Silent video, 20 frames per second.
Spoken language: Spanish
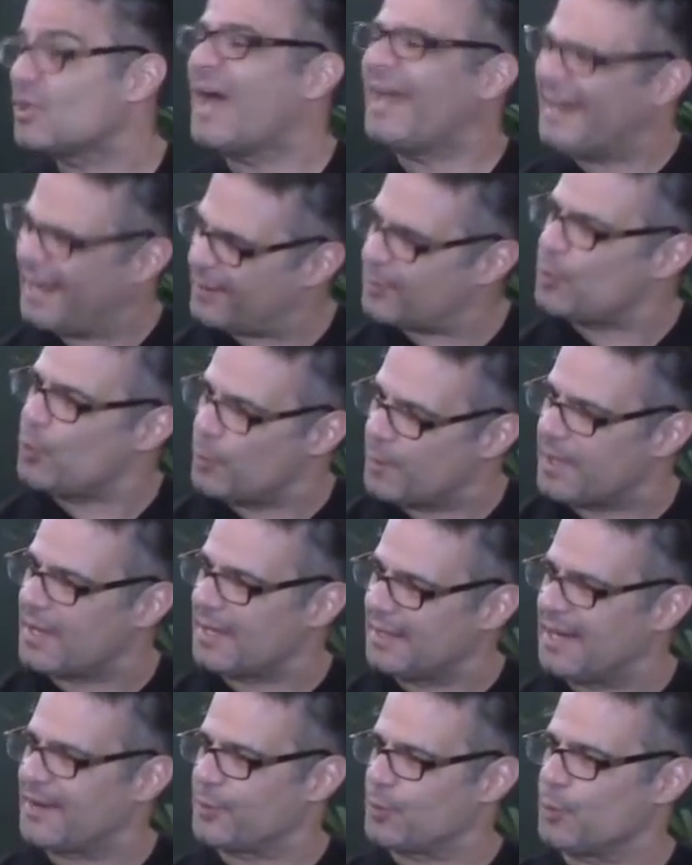a las
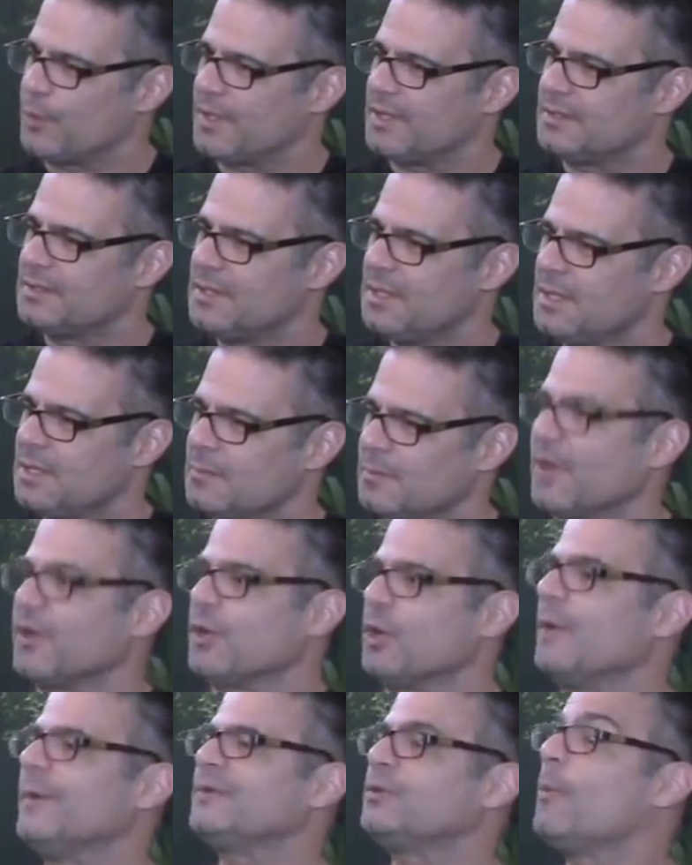rubias, a las rubias. Bueno,
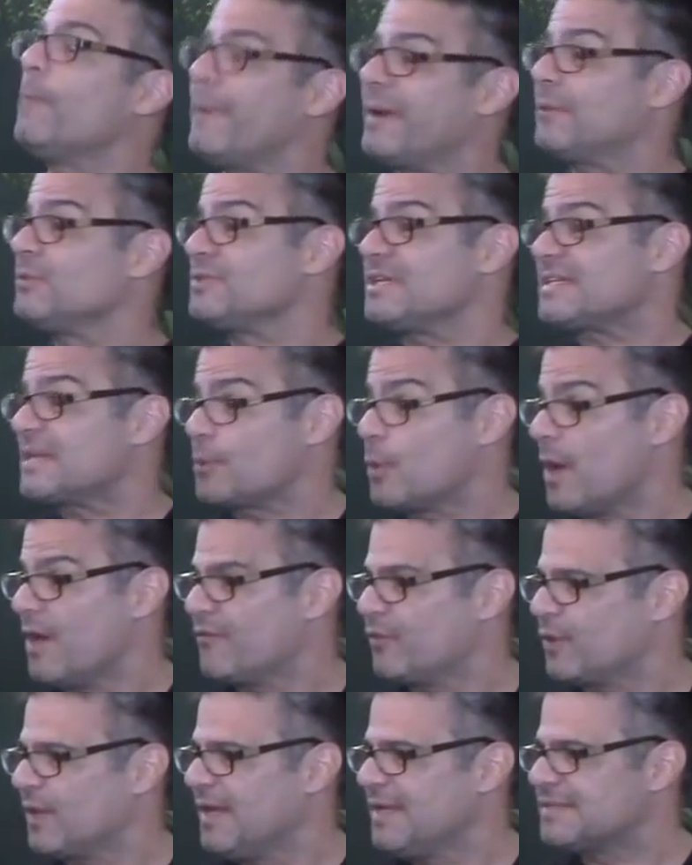yo le he visto un par de muchachas con
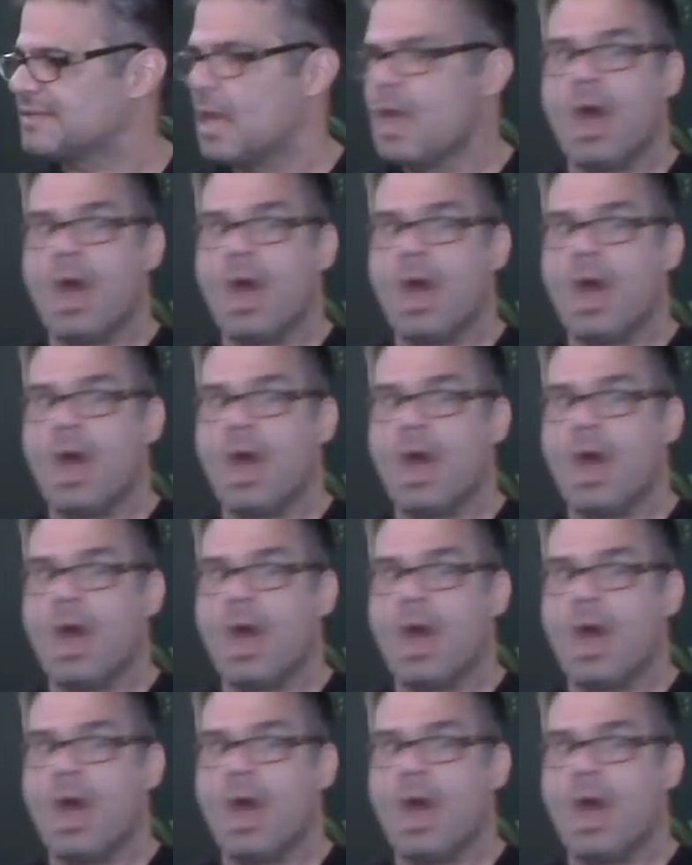afro que le dicen,